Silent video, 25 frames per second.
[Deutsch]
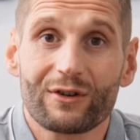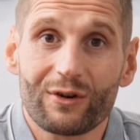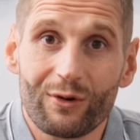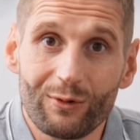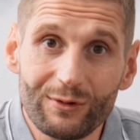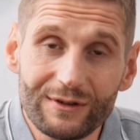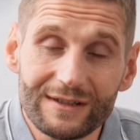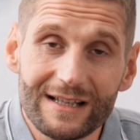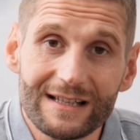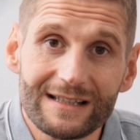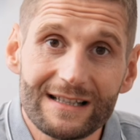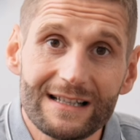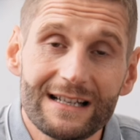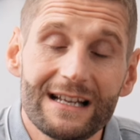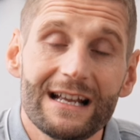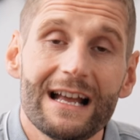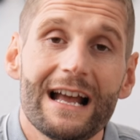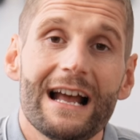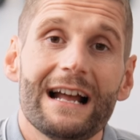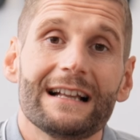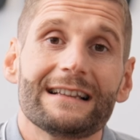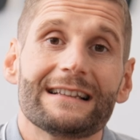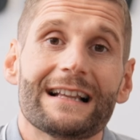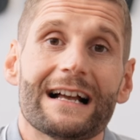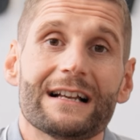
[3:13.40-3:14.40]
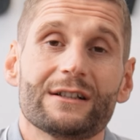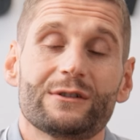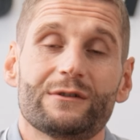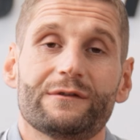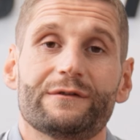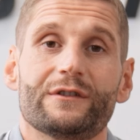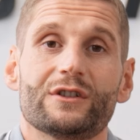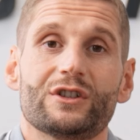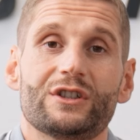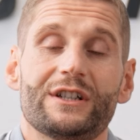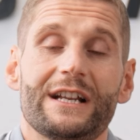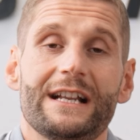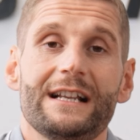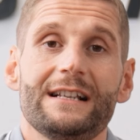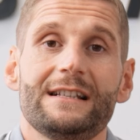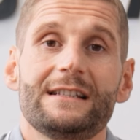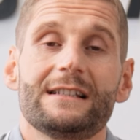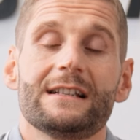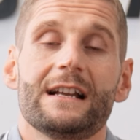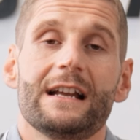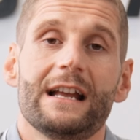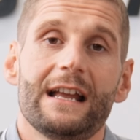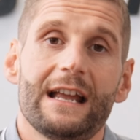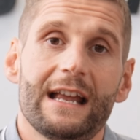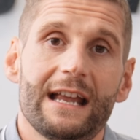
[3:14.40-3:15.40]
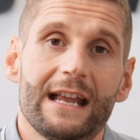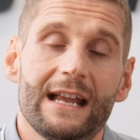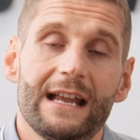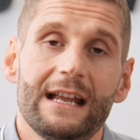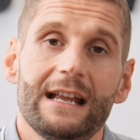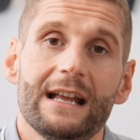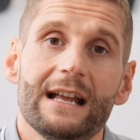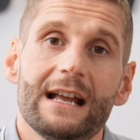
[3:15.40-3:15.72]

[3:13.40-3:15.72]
grundsätzlich, dass du verstehst, hey,